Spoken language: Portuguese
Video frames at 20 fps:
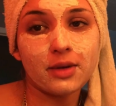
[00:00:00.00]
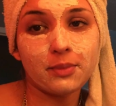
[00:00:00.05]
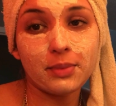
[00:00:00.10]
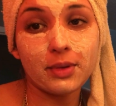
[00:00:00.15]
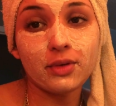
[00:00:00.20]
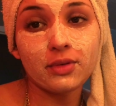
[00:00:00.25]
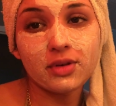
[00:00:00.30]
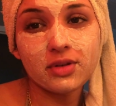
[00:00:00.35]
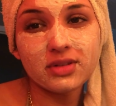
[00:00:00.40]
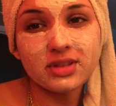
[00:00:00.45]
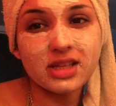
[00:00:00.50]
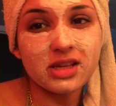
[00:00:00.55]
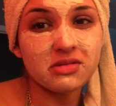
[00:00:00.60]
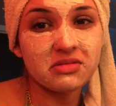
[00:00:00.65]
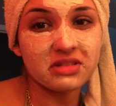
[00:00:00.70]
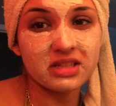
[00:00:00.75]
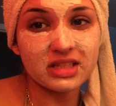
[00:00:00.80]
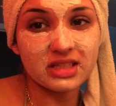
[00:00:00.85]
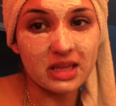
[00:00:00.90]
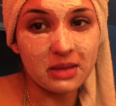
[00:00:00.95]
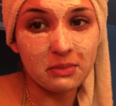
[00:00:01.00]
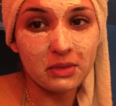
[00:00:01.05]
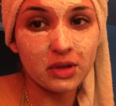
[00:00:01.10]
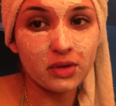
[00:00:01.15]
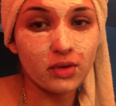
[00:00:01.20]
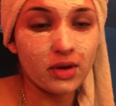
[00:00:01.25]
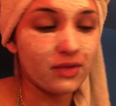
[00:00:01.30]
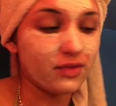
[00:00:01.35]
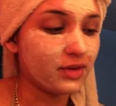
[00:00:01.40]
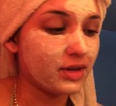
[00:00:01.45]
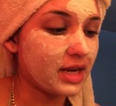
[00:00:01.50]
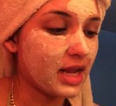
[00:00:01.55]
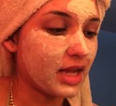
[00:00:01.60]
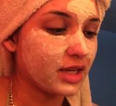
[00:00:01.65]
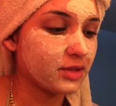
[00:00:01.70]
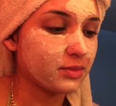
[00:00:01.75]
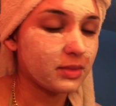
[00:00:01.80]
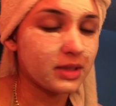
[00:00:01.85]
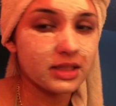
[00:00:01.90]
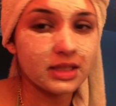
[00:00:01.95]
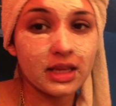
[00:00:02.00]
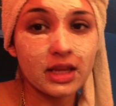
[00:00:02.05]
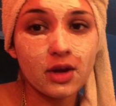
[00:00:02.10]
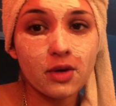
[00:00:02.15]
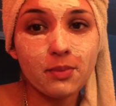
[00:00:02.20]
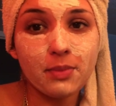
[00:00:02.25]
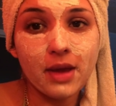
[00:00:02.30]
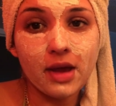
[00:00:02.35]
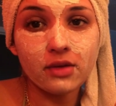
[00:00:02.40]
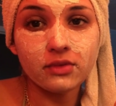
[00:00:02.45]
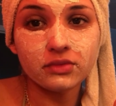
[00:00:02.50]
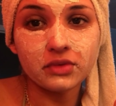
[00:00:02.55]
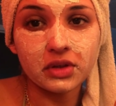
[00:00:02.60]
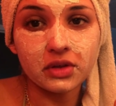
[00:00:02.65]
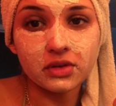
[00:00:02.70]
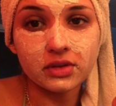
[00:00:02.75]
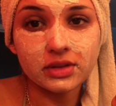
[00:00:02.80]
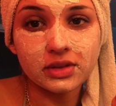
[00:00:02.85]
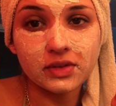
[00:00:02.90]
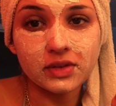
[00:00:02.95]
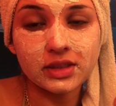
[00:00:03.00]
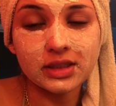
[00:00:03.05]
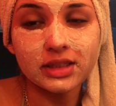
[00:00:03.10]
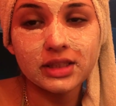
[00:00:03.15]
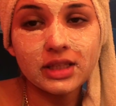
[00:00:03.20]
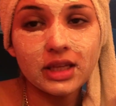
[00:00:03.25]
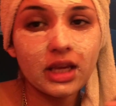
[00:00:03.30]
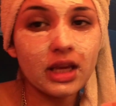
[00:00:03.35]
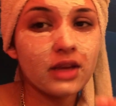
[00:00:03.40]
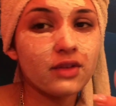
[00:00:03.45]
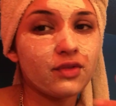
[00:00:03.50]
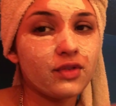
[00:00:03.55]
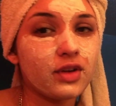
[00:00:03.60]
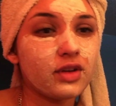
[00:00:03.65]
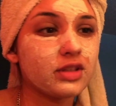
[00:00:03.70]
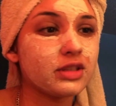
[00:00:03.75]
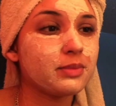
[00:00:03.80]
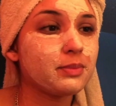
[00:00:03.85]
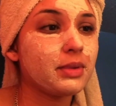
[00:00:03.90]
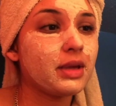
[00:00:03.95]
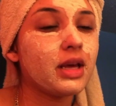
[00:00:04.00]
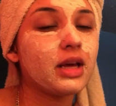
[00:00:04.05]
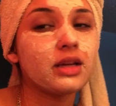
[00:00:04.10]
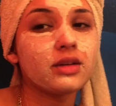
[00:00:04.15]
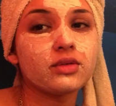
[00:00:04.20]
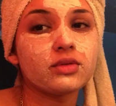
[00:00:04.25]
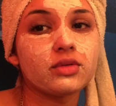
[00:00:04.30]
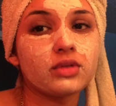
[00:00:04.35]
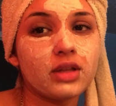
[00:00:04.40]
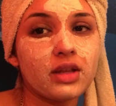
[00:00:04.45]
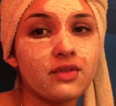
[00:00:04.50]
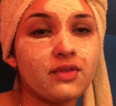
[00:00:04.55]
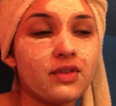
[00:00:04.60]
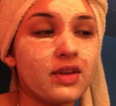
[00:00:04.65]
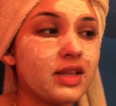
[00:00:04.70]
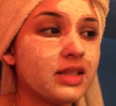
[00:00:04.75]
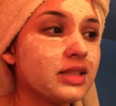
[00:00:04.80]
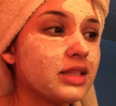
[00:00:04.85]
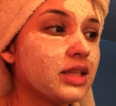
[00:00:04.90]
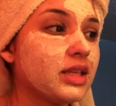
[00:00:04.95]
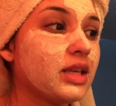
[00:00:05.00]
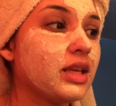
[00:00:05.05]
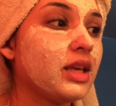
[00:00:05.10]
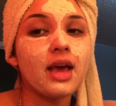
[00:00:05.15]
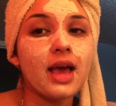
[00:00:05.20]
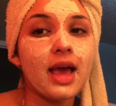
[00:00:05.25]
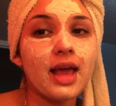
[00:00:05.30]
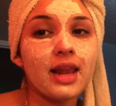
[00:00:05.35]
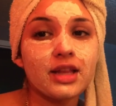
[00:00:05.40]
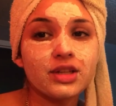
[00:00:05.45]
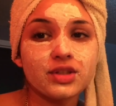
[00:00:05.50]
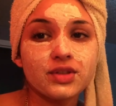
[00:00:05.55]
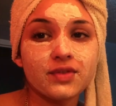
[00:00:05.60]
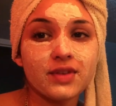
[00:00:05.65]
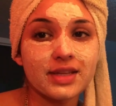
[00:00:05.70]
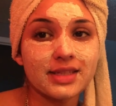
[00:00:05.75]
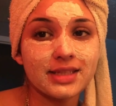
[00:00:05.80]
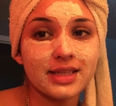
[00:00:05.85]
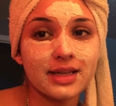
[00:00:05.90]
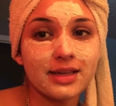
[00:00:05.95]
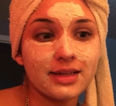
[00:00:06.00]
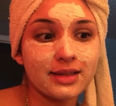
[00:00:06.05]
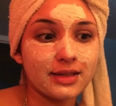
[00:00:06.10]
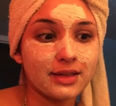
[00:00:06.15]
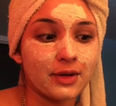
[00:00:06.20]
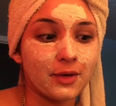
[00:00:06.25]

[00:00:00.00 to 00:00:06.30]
pelo que eu sei, não sei se é mito ou é verdade, mas aí eu pego um negocinho assim e fico espirrando toda vez que ela estiver secando.